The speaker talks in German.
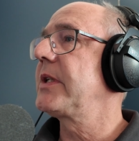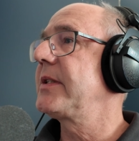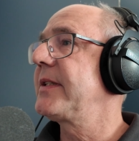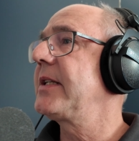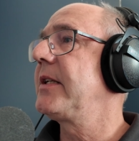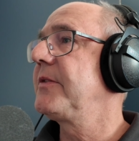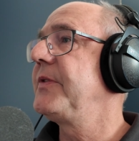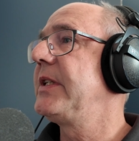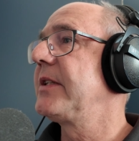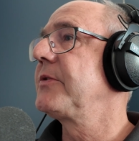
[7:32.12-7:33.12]
auch tatsächlich
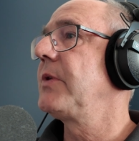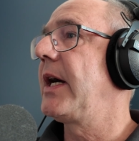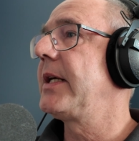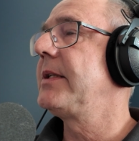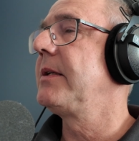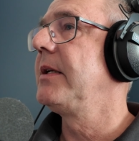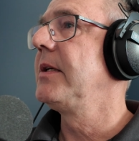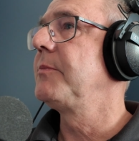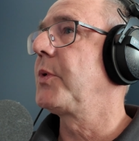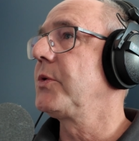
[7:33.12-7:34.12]
wieder so ein
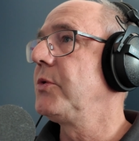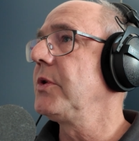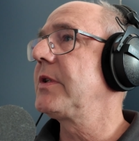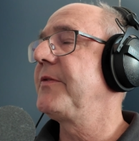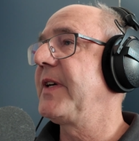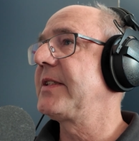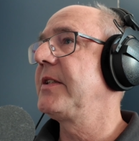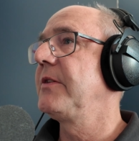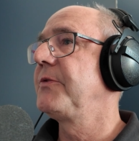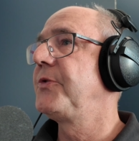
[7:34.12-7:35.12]
Produkt,
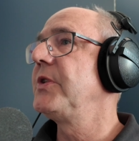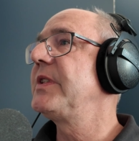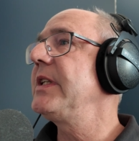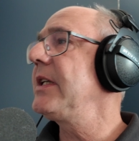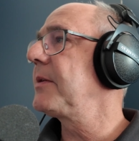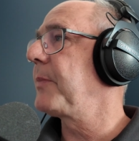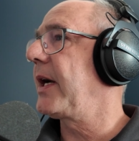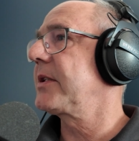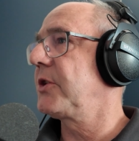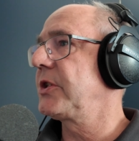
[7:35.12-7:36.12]
was für sich
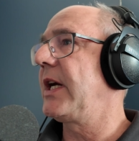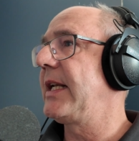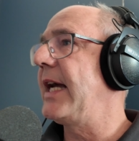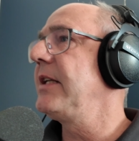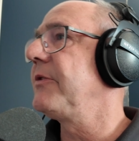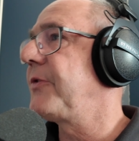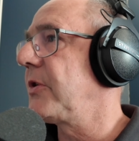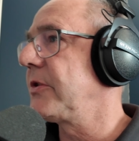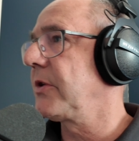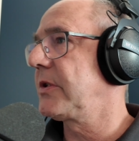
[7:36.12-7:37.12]
praktisch alleine
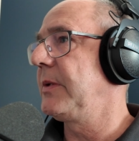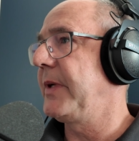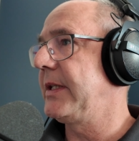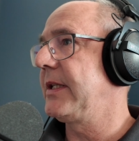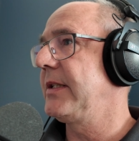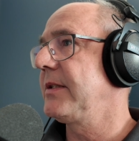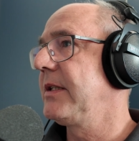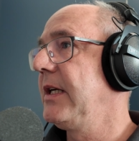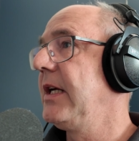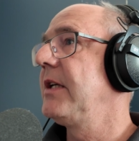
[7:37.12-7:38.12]
Vollsortimenter
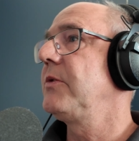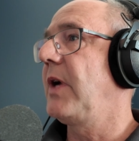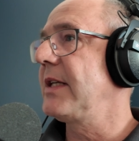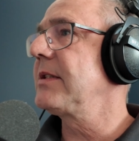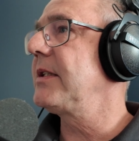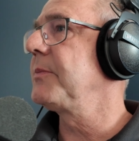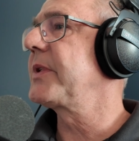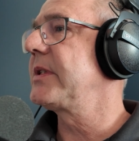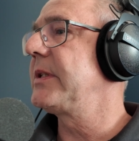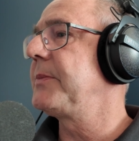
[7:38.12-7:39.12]
ist. Mhm. Du hast im
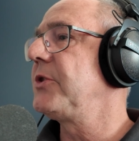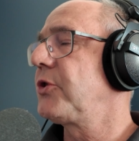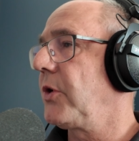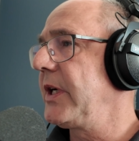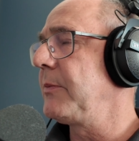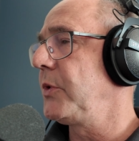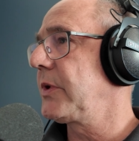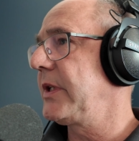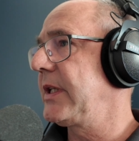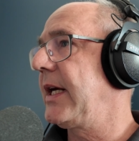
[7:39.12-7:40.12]
Prinzip die
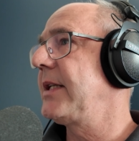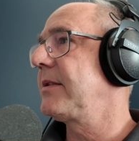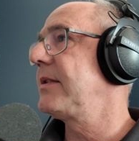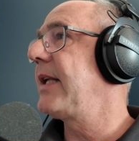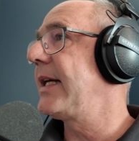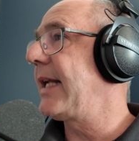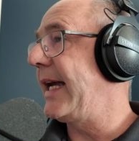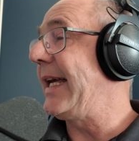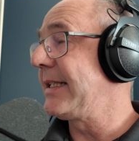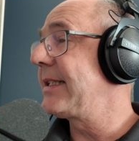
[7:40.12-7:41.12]
Steuermöglichkeit
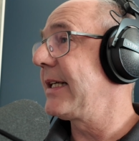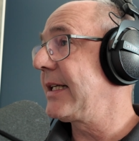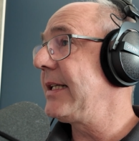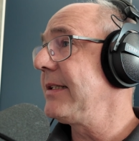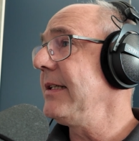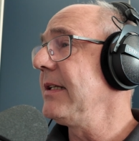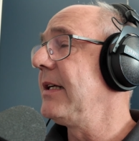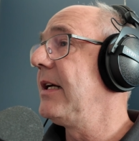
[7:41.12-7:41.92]
deiner Endgeräte,